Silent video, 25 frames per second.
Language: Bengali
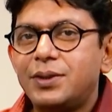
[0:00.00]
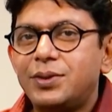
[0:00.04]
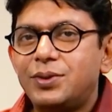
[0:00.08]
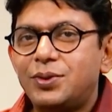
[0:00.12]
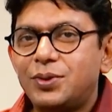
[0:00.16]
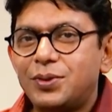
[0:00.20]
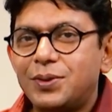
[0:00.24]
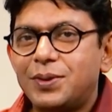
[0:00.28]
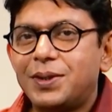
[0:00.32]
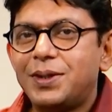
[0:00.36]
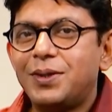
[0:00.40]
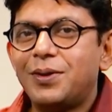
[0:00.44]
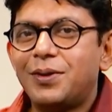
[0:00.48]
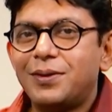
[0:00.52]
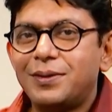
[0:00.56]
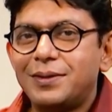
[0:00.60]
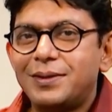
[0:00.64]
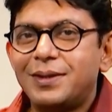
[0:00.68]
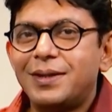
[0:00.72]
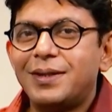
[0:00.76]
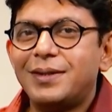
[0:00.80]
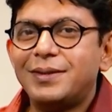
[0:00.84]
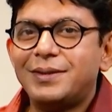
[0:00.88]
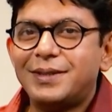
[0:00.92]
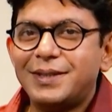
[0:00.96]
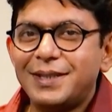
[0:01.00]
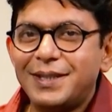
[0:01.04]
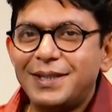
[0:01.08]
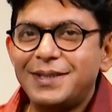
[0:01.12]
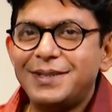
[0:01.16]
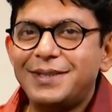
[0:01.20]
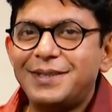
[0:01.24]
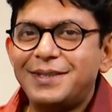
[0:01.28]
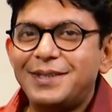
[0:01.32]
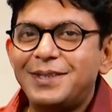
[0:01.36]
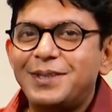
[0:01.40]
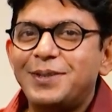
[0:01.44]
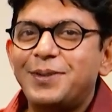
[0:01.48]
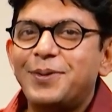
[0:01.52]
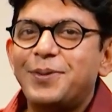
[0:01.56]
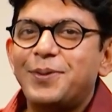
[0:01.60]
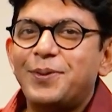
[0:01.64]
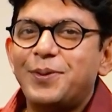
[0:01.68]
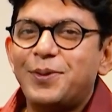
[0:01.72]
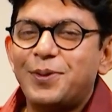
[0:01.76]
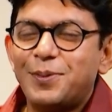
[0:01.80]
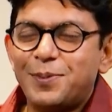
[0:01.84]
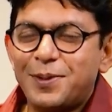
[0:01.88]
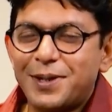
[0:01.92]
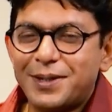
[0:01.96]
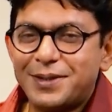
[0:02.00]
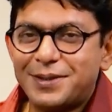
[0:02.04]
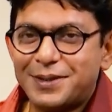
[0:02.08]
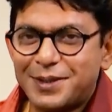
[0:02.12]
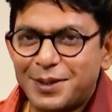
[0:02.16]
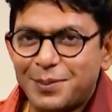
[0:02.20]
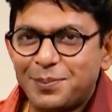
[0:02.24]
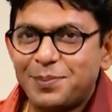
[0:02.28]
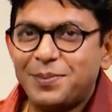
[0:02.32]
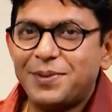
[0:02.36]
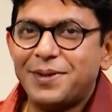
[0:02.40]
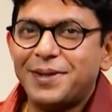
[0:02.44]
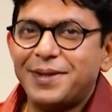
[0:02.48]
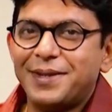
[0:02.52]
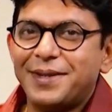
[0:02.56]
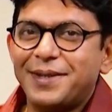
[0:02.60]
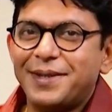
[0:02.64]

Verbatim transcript: চুরকি অরিজিনাল সিরিজ ওভার ট্রাম্পে